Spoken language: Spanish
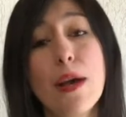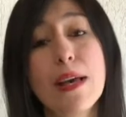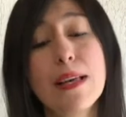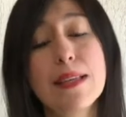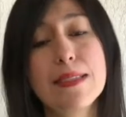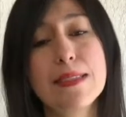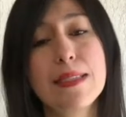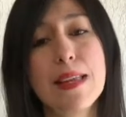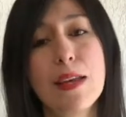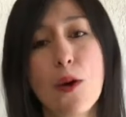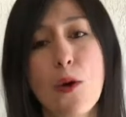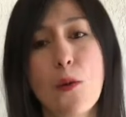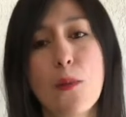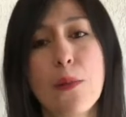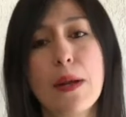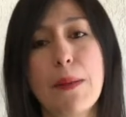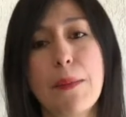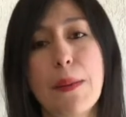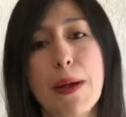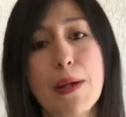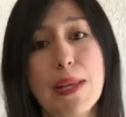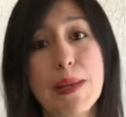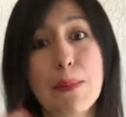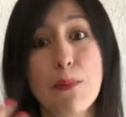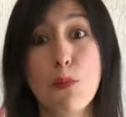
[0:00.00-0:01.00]
este hombre
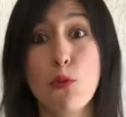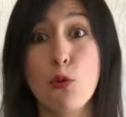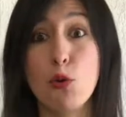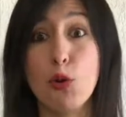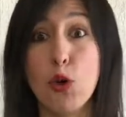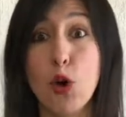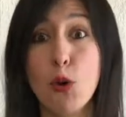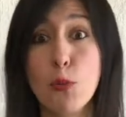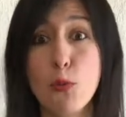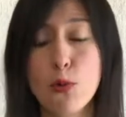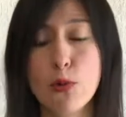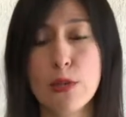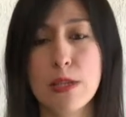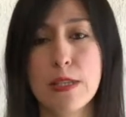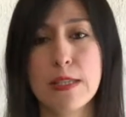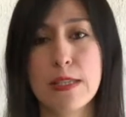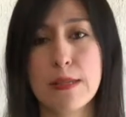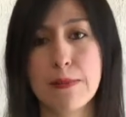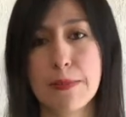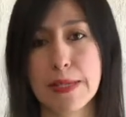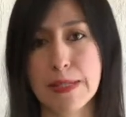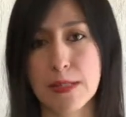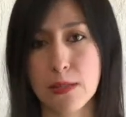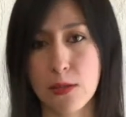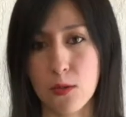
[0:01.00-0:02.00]
manipuló
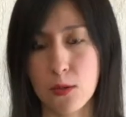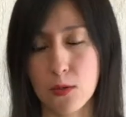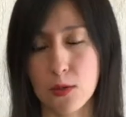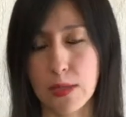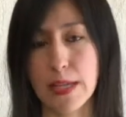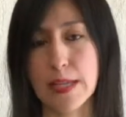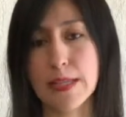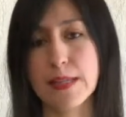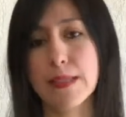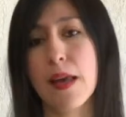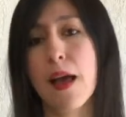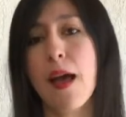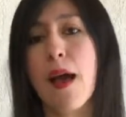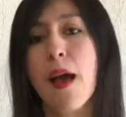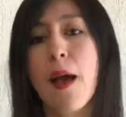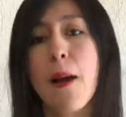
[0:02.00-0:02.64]
muchísimas cosas